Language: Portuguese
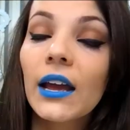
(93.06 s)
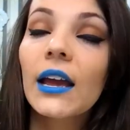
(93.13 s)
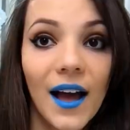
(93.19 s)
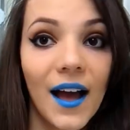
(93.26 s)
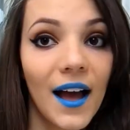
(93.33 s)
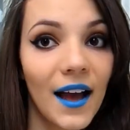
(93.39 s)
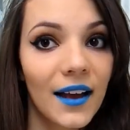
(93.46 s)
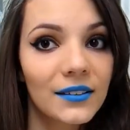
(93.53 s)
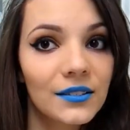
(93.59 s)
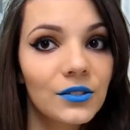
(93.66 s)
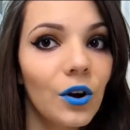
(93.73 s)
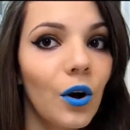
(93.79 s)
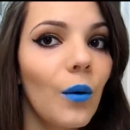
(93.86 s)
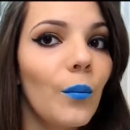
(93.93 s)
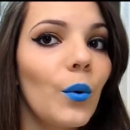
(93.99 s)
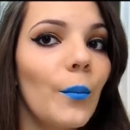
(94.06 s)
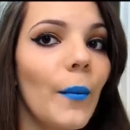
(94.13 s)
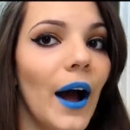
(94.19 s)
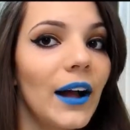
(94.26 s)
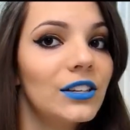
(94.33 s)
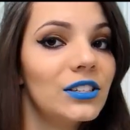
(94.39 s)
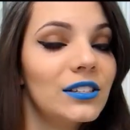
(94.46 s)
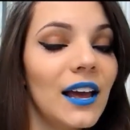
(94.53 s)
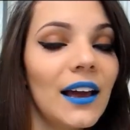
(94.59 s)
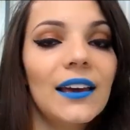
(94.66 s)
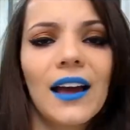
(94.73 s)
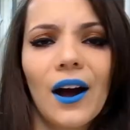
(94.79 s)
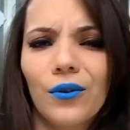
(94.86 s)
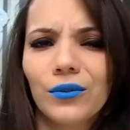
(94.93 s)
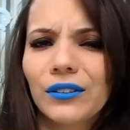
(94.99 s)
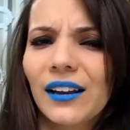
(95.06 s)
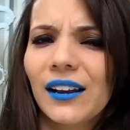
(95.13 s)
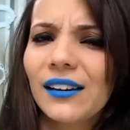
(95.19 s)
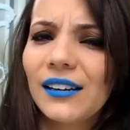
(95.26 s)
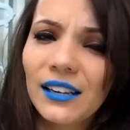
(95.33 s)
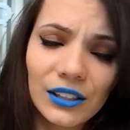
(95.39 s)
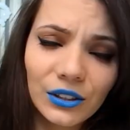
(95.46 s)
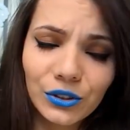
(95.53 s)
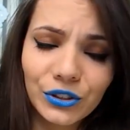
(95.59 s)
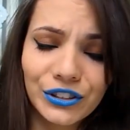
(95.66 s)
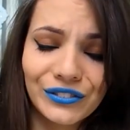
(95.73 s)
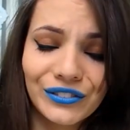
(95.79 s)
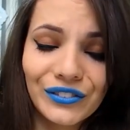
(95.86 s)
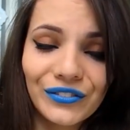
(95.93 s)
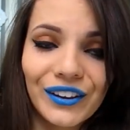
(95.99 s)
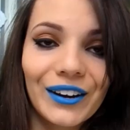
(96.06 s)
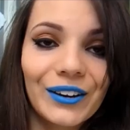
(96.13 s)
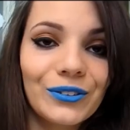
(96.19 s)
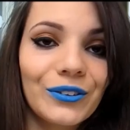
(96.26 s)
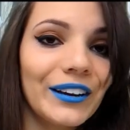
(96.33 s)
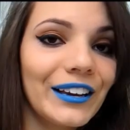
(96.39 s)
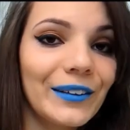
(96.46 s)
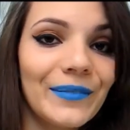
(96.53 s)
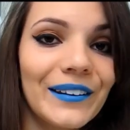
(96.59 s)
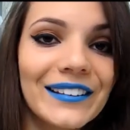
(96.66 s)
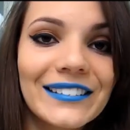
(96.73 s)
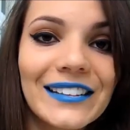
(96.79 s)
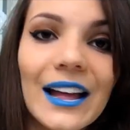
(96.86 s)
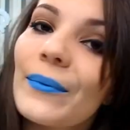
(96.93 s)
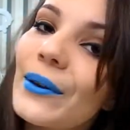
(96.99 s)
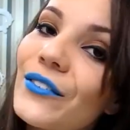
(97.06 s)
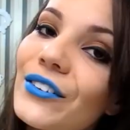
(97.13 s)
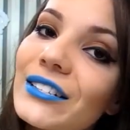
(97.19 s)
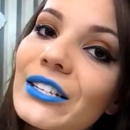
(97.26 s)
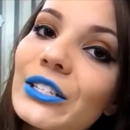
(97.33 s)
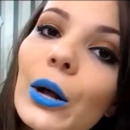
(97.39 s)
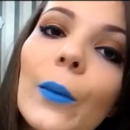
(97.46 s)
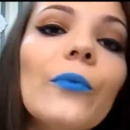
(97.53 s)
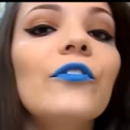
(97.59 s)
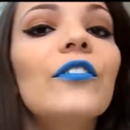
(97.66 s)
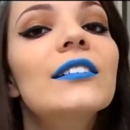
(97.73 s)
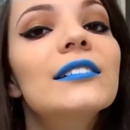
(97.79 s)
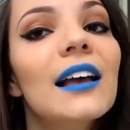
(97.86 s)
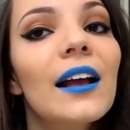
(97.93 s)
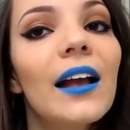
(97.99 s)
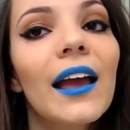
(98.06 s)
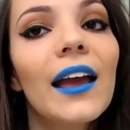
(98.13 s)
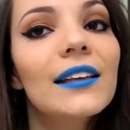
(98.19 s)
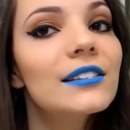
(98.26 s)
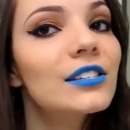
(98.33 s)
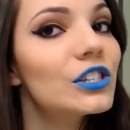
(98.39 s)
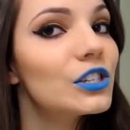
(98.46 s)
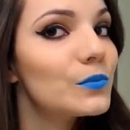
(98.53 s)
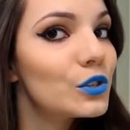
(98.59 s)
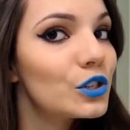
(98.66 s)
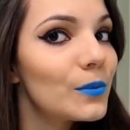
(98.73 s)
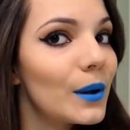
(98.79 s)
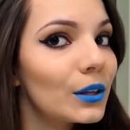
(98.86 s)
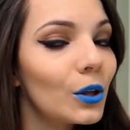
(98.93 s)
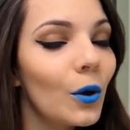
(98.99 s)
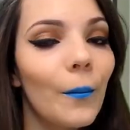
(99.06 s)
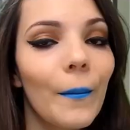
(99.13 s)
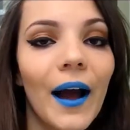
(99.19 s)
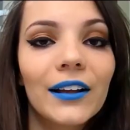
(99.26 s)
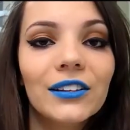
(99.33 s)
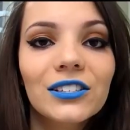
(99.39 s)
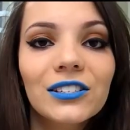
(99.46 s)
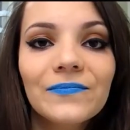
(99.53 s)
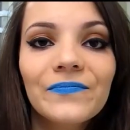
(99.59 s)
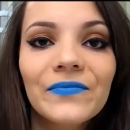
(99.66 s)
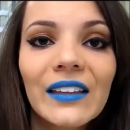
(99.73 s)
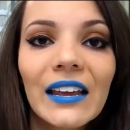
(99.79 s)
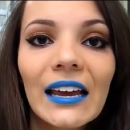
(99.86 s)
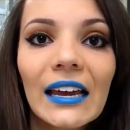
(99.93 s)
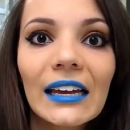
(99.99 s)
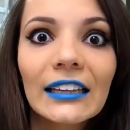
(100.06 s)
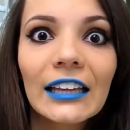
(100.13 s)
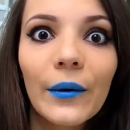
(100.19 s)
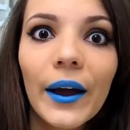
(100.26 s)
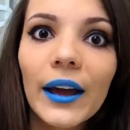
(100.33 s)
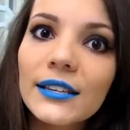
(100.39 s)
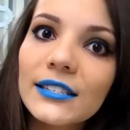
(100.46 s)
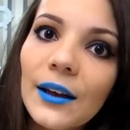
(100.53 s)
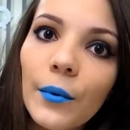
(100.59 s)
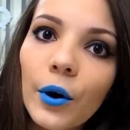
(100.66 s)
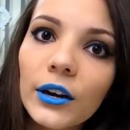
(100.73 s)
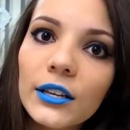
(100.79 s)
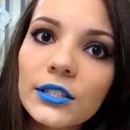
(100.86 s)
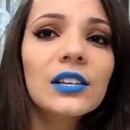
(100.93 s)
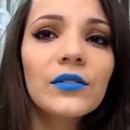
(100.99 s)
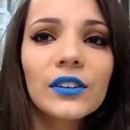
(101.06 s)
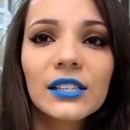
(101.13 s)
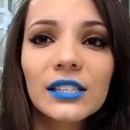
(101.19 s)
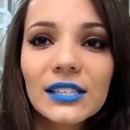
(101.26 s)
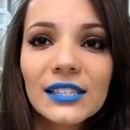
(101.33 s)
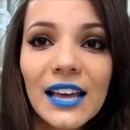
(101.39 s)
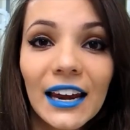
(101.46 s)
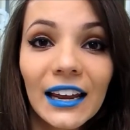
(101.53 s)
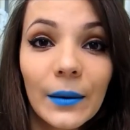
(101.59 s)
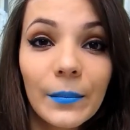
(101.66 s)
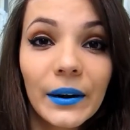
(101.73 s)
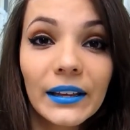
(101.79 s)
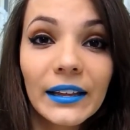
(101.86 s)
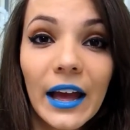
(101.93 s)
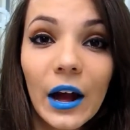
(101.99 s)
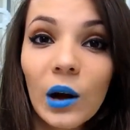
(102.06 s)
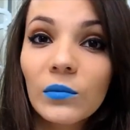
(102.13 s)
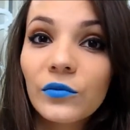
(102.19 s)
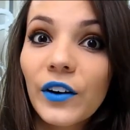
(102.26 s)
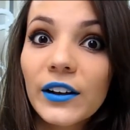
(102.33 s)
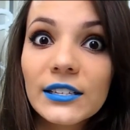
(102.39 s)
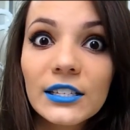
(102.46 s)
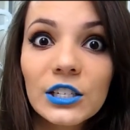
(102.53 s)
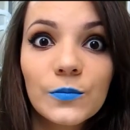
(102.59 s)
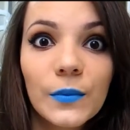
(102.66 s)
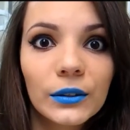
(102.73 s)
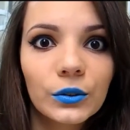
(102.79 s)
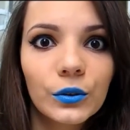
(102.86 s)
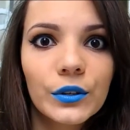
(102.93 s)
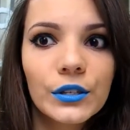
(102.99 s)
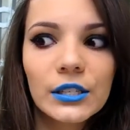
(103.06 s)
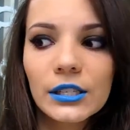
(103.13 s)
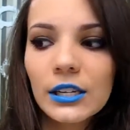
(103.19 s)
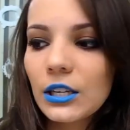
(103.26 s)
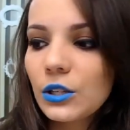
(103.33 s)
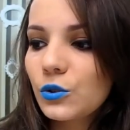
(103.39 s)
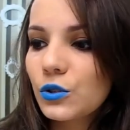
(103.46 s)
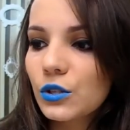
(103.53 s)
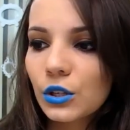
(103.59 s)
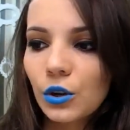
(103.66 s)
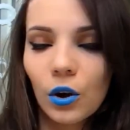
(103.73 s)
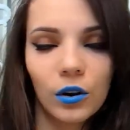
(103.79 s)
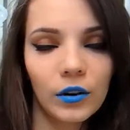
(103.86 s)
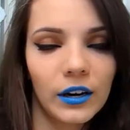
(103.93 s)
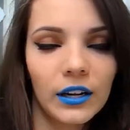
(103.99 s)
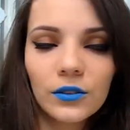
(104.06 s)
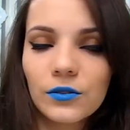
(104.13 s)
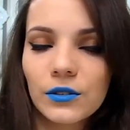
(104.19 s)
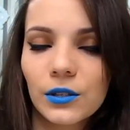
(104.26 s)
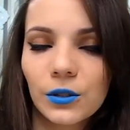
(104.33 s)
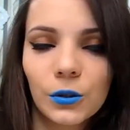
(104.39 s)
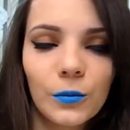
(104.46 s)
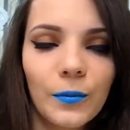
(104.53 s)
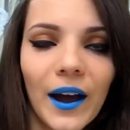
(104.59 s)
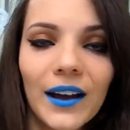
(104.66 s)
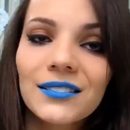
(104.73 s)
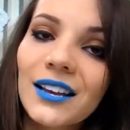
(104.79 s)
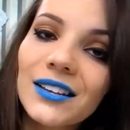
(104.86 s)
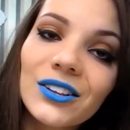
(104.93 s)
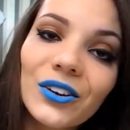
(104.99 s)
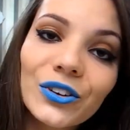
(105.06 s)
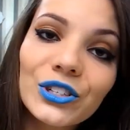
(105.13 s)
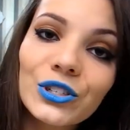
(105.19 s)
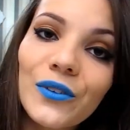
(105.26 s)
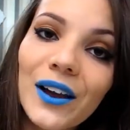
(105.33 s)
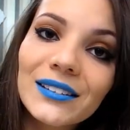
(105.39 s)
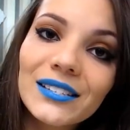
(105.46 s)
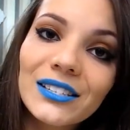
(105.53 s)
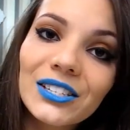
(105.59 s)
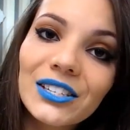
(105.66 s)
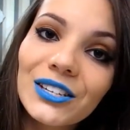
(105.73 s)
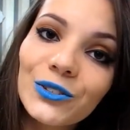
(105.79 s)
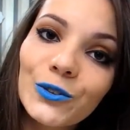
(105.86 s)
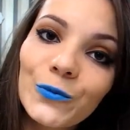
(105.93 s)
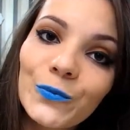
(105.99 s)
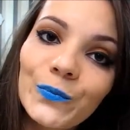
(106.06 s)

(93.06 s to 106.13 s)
Mas como o mate tá em alta e é lindo de viver, eu tô aqui pra ensinar pra vocês como fazer esse tipo de batom mate. Então é isso, amores. Se vocês quiserem aprender como fazer esses batons lindos e coloridos e tudo mais, é só continuar assistindo.